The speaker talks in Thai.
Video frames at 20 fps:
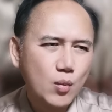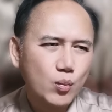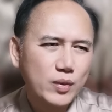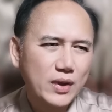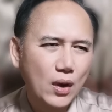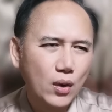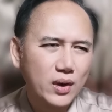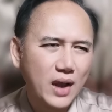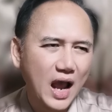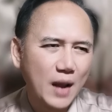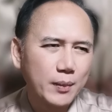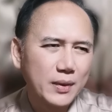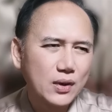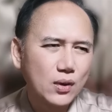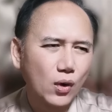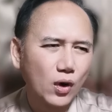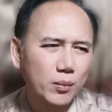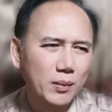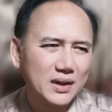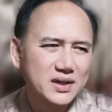มีโอกาสมี
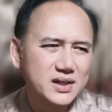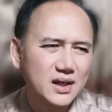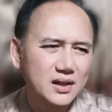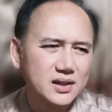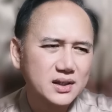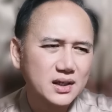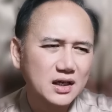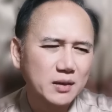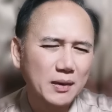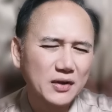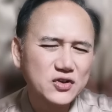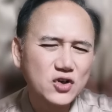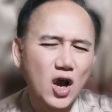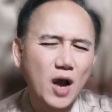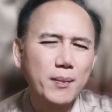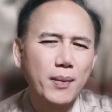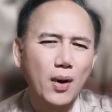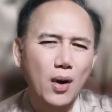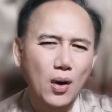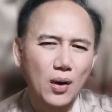คนมาเจอเจอมาชอ
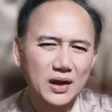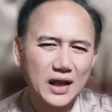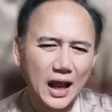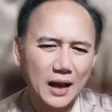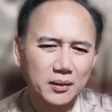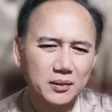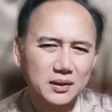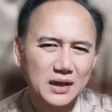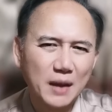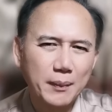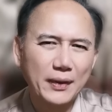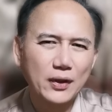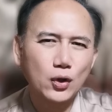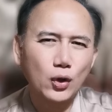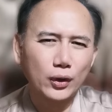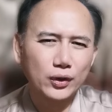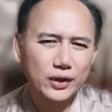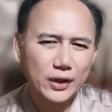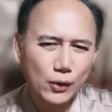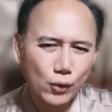บพอกัน และเป็นค
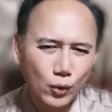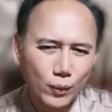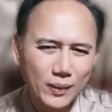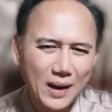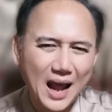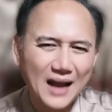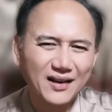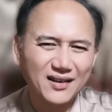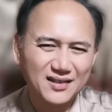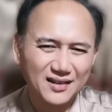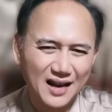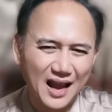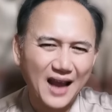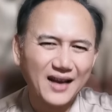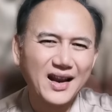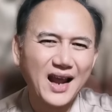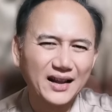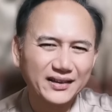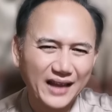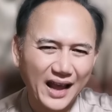นที่รูปร่างลักษณะ
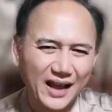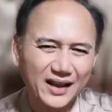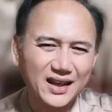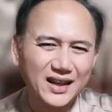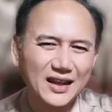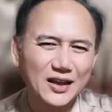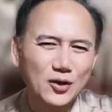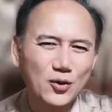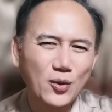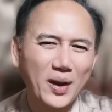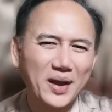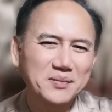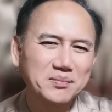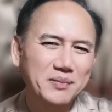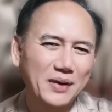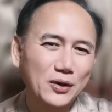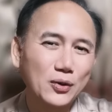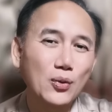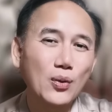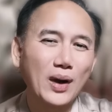หน้าตาดีด้วย
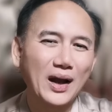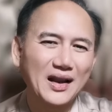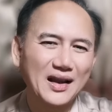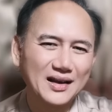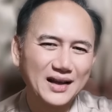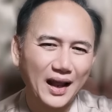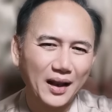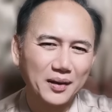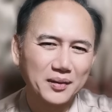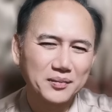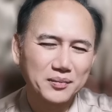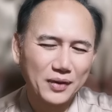ไปดูก็แล้วกัน